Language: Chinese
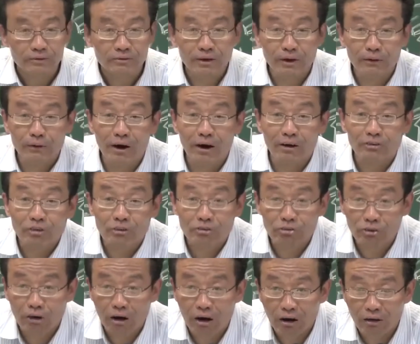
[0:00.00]
三月二十
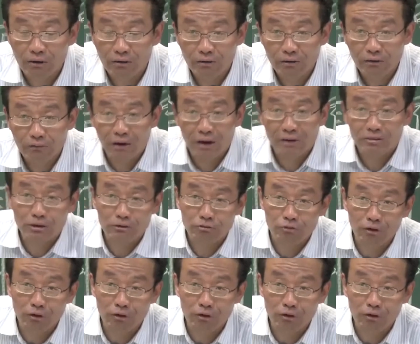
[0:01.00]
七号，王德